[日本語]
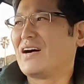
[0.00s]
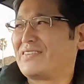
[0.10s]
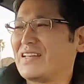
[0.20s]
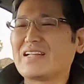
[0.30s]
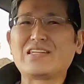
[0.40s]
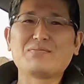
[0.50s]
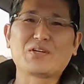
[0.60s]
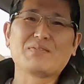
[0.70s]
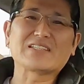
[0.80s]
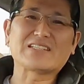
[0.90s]
マン何人も
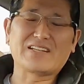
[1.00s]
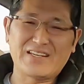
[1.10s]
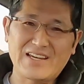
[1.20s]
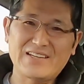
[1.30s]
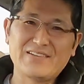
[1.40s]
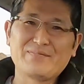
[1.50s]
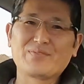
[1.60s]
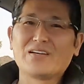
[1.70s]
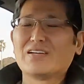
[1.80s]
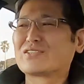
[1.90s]
いましたね。
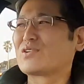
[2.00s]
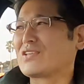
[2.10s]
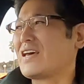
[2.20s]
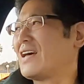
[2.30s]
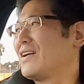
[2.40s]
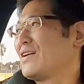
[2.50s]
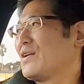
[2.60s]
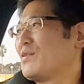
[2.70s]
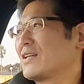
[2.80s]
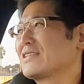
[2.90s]
それで、
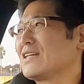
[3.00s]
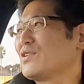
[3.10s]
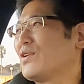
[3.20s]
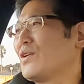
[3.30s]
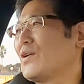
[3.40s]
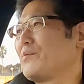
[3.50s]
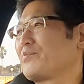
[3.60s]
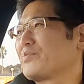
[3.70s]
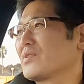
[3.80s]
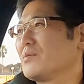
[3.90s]
私某
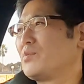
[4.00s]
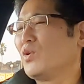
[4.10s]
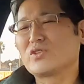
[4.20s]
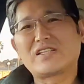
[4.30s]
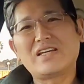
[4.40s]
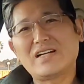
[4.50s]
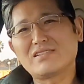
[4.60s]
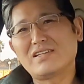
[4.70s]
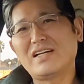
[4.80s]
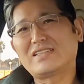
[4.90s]
製
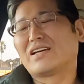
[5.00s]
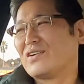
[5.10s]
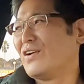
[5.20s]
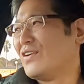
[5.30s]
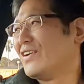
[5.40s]
薬会社の